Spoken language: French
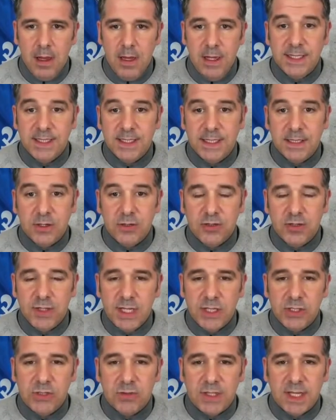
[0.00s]
les
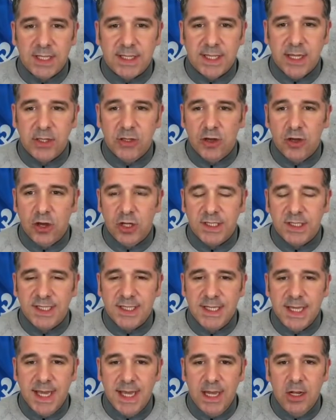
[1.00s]
États-Unis qui sont en train de
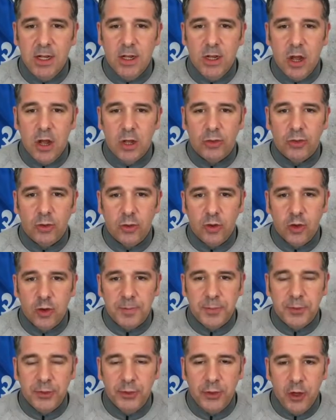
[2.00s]
retirer leurs
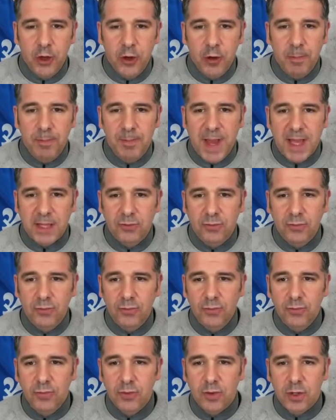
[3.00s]
troupes de
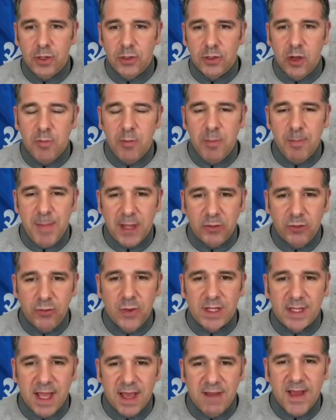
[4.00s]
partout, d'un peu
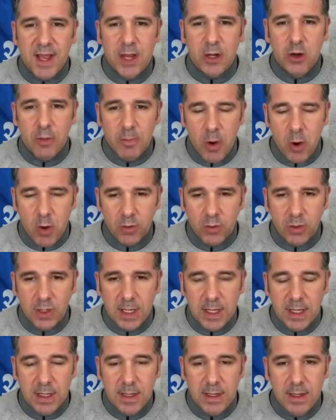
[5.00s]
partout à travers le
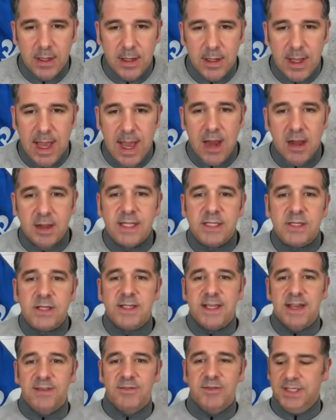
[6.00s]
monde. Alors,
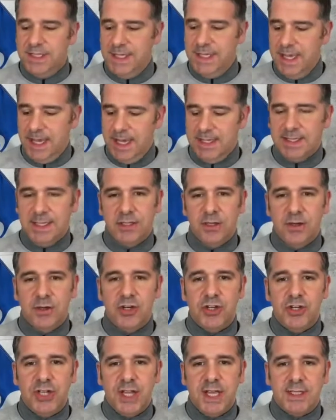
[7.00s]
qu'est-ce que ça veut dire? Hein? C'est
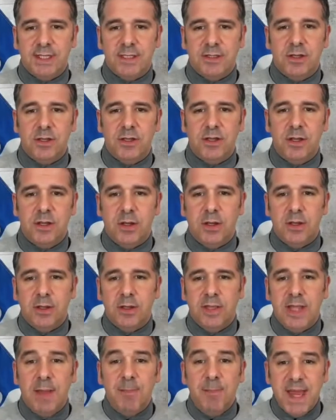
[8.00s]
un geste
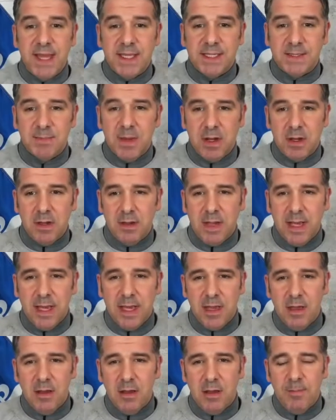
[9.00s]
euh, d'apaisement.
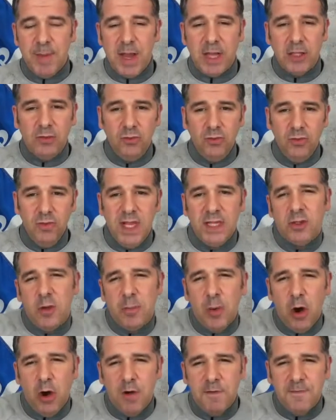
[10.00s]
Hein? Euh, partout,
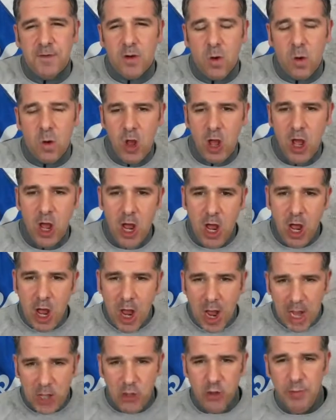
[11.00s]
l'État profond
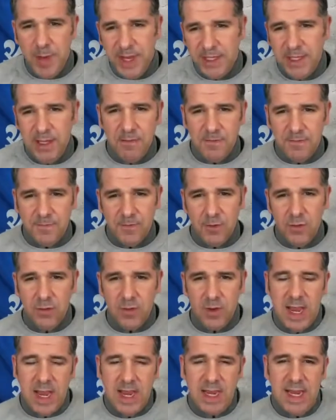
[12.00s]
a allumé des
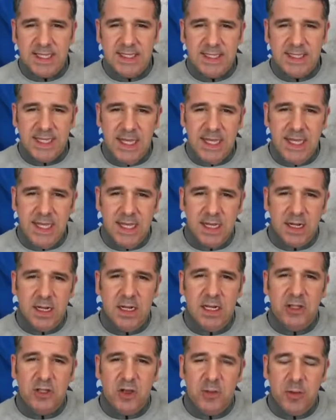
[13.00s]
feux. Hein? La
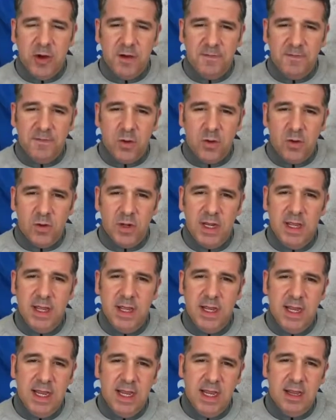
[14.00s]
CIA, l'État profond,
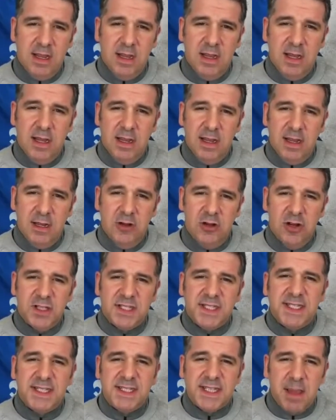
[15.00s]
euh,
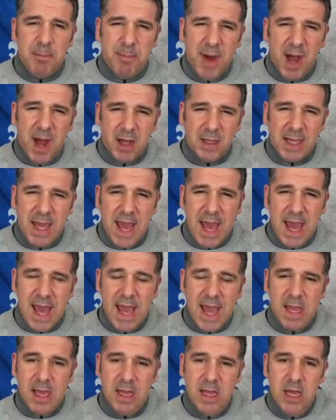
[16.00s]
le système
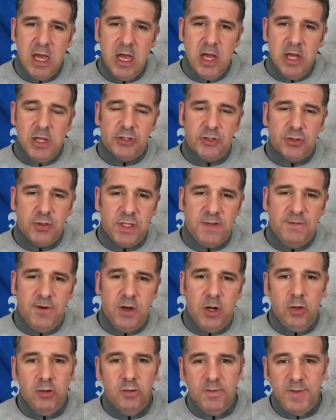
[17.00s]
bancaire, ceux
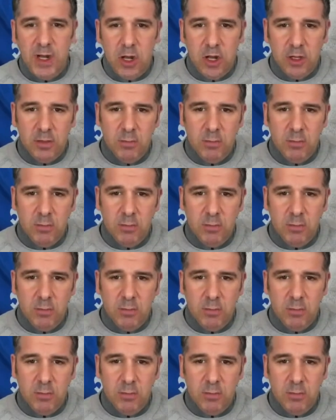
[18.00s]
qui veulent un